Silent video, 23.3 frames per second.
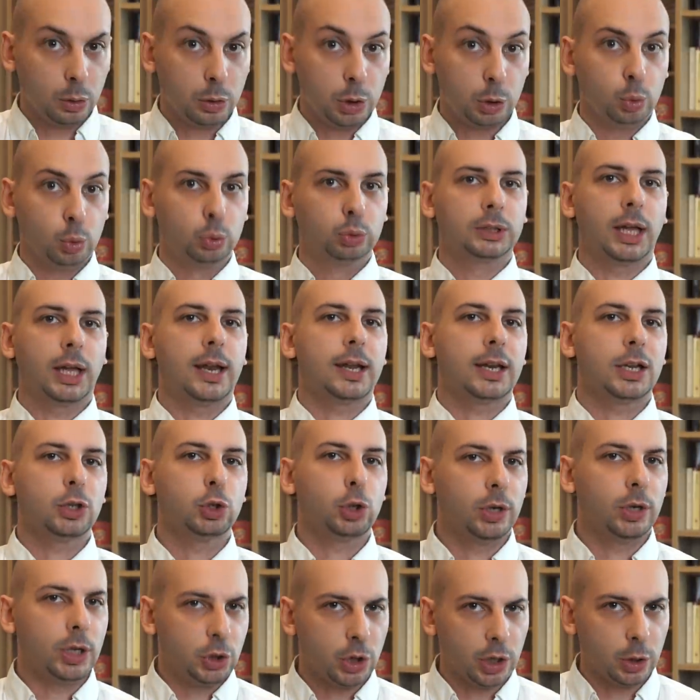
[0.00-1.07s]
di tutta la
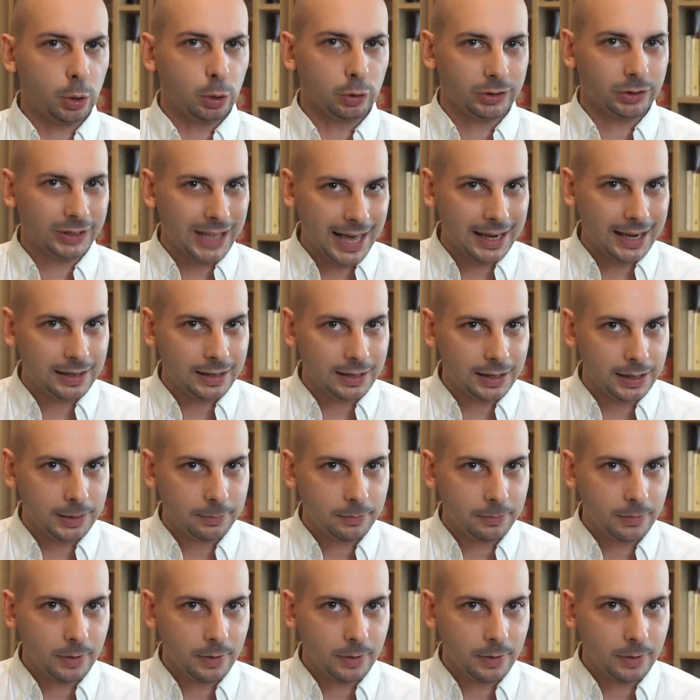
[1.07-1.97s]
regione circostante.